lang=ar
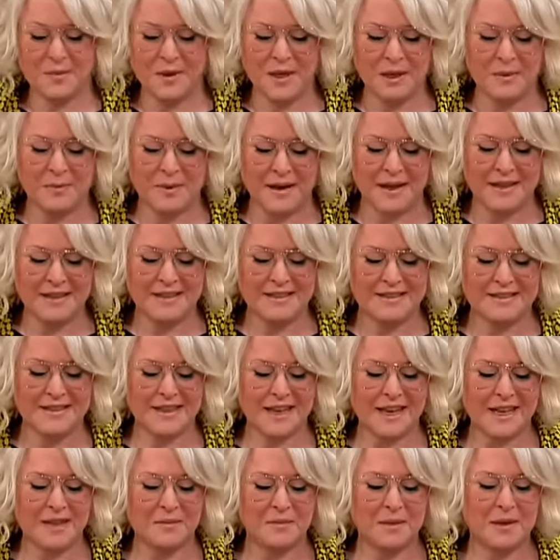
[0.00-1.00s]
بيج بان
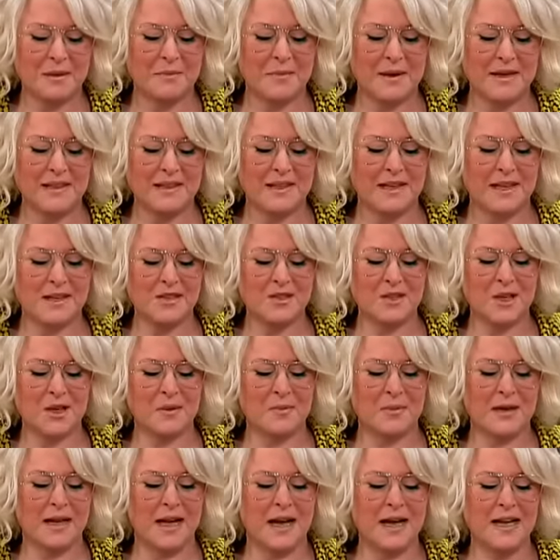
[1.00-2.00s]
ساعة بيج بان الأشهر
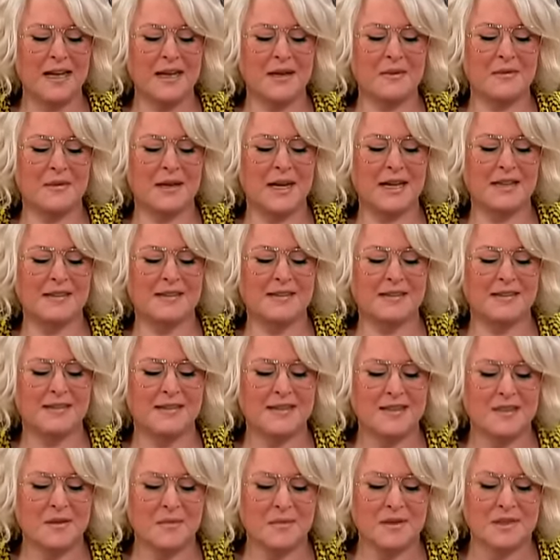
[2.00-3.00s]
بالعالم رح
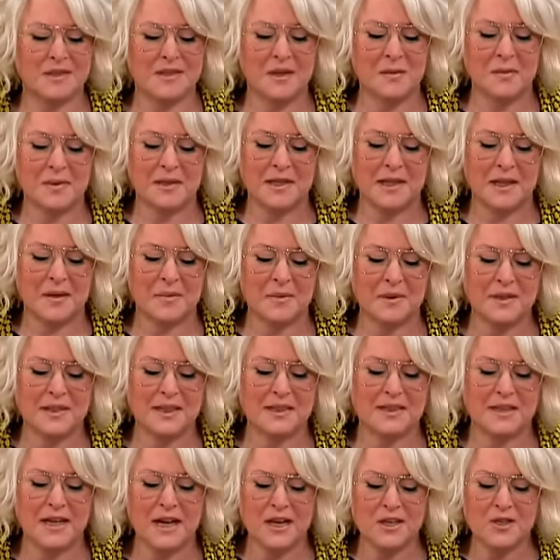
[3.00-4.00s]
تلتزم الصمت
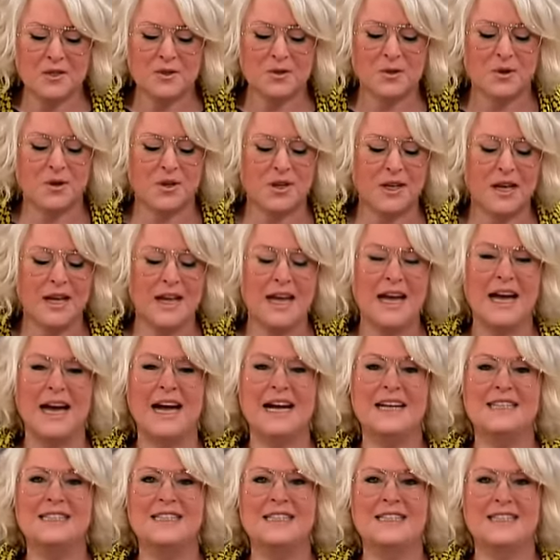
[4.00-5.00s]
لمدة أشهر
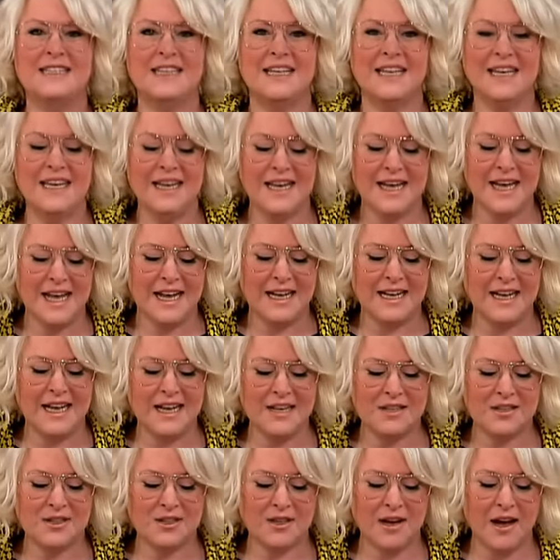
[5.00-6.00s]
عديدة
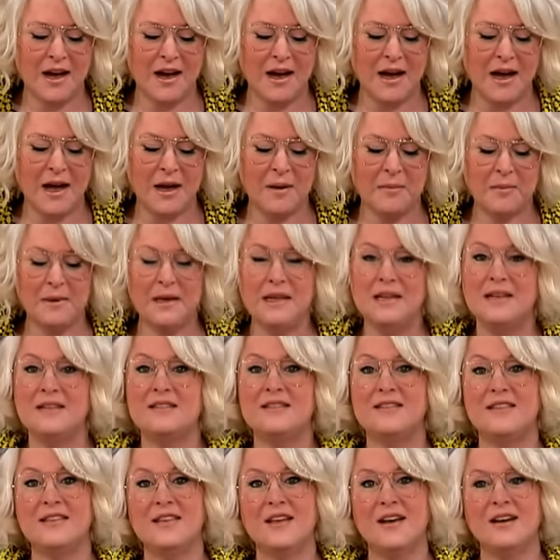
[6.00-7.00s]
لإجراء أعمال
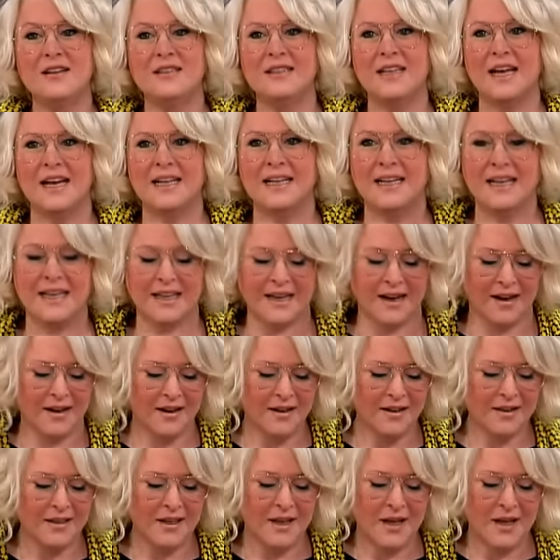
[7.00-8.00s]
صيانة عليها